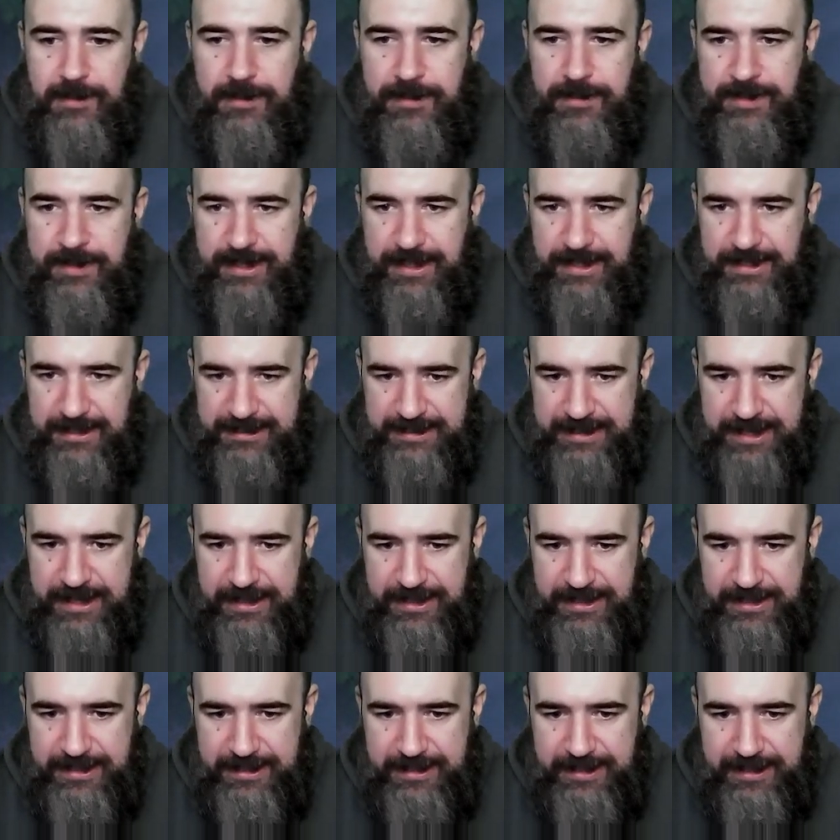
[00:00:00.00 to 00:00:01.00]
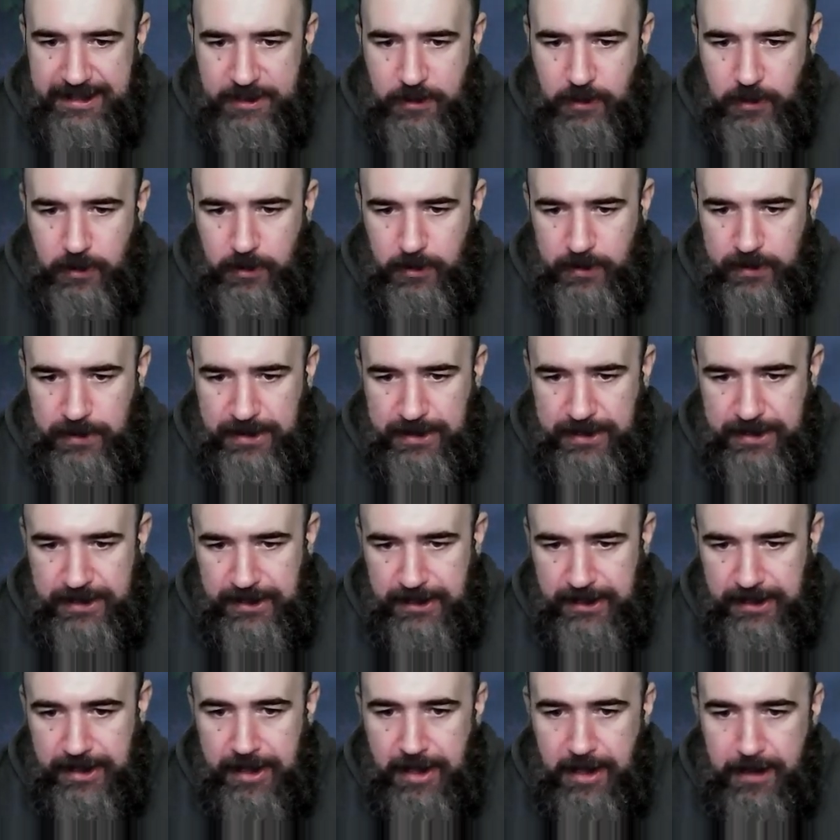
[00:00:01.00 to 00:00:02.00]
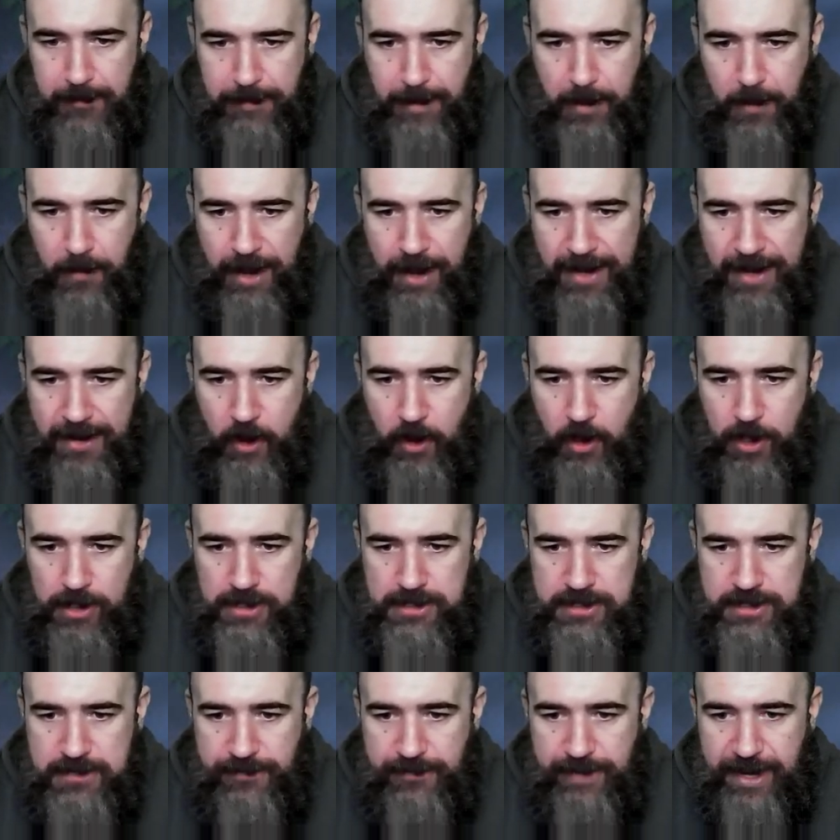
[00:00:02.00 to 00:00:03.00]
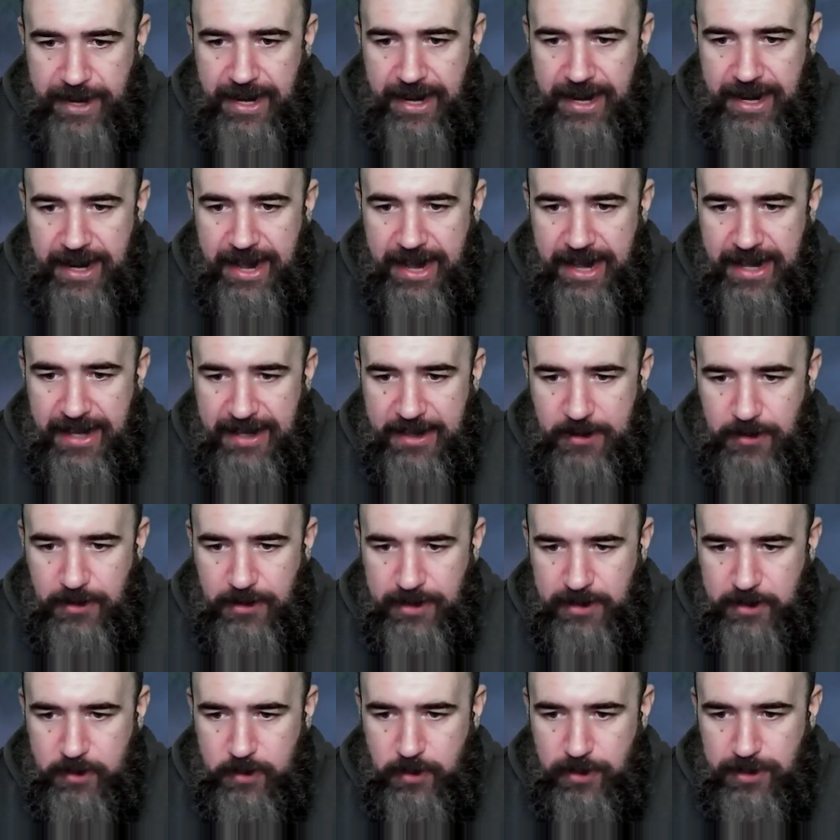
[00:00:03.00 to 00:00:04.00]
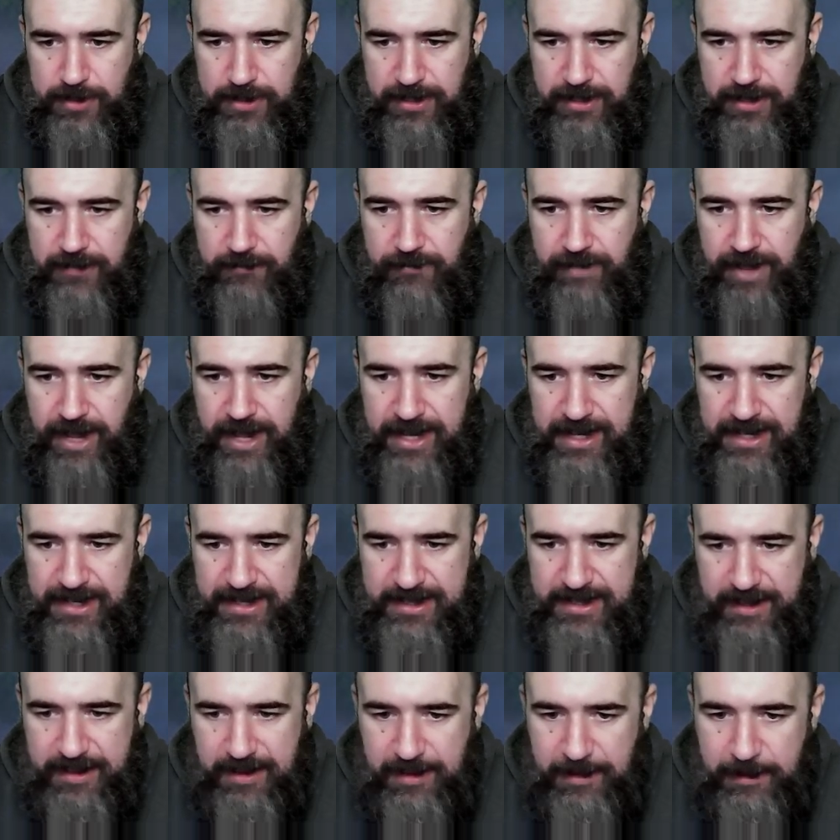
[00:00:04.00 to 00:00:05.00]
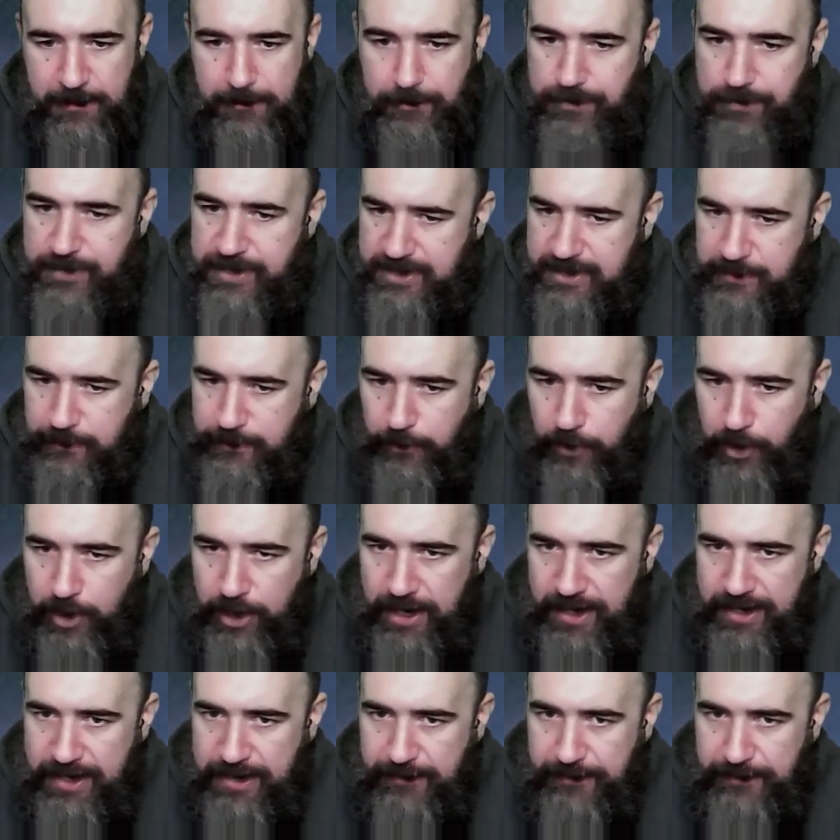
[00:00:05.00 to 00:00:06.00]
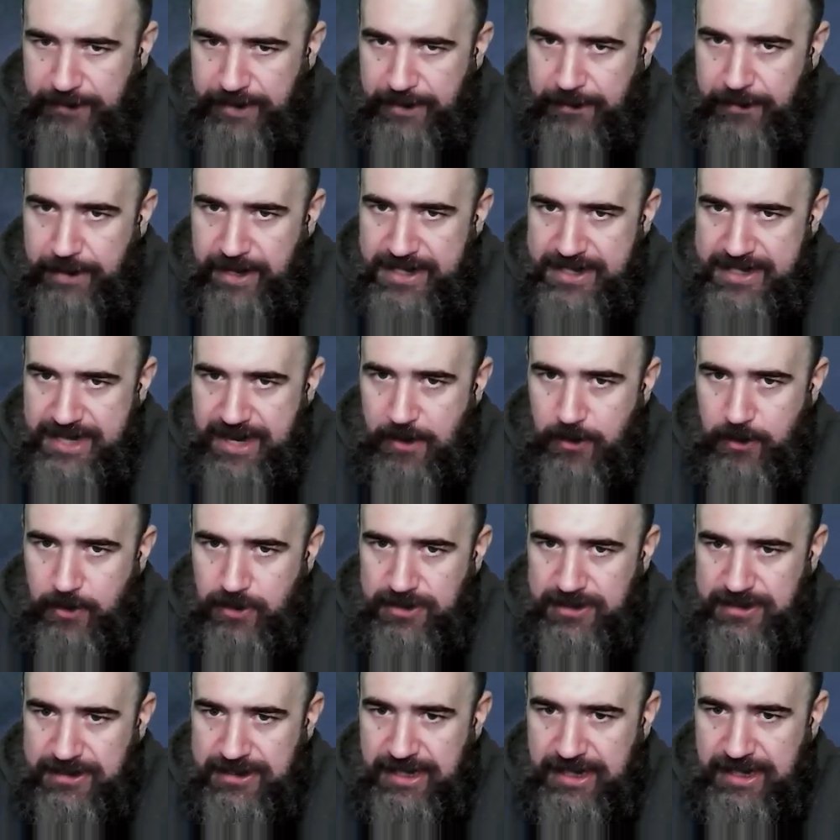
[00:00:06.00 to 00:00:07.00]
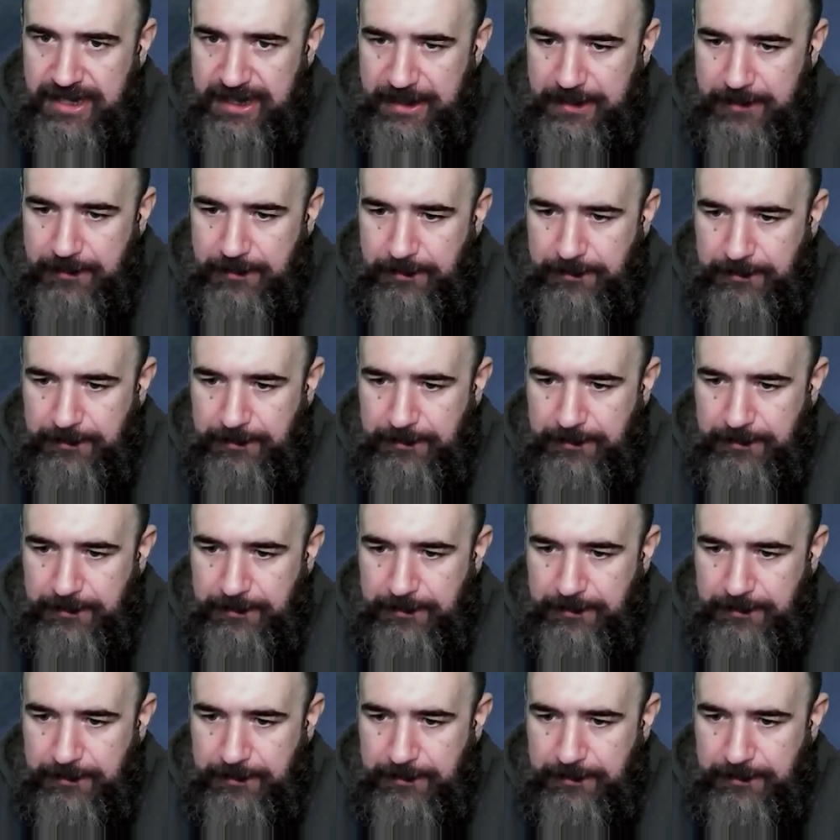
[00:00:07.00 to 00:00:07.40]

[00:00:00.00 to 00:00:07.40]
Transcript: Der Gesandte der Königin. Bau ein Holzfällerlager und erkunde den Wald. Das Feuer darf niemals ausgehen.